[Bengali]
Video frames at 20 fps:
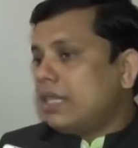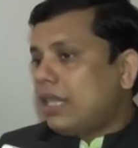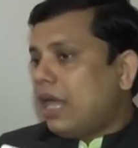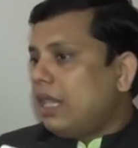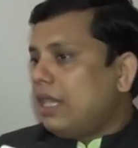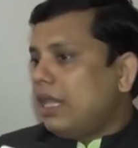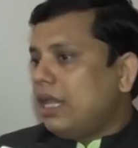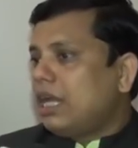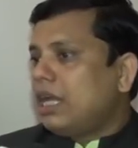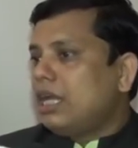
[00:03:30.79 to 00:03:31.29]

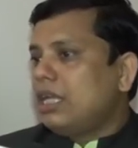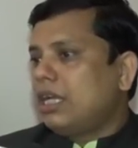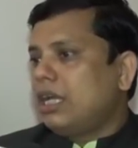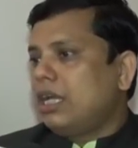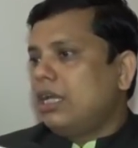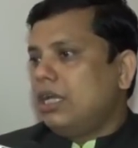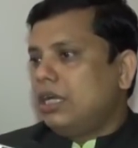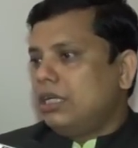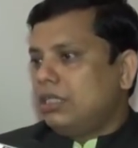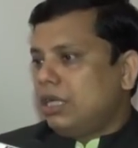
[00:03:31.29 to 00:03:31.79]
তাদেরকে
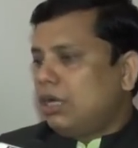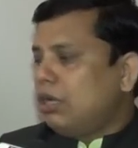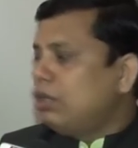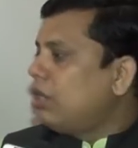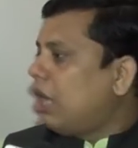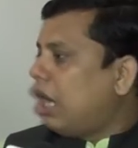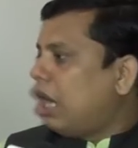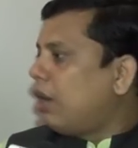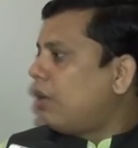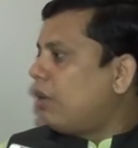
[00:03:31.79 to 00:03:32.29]
যেন
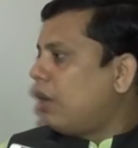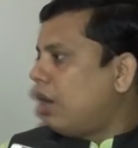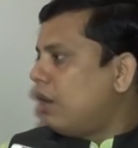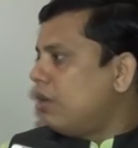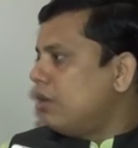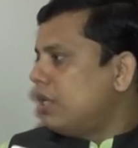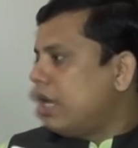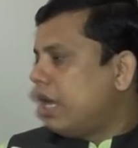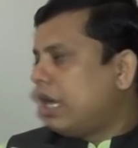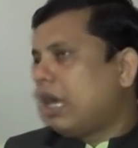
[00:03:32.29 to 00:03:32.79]
দাঁড়া
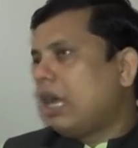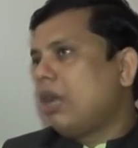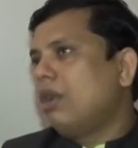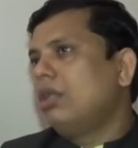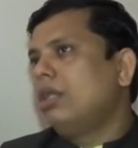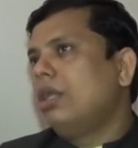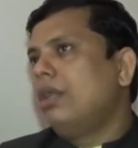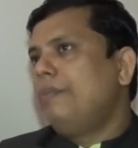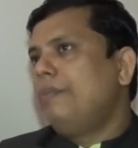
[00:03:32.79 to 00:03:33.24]
করানো যায় কারণ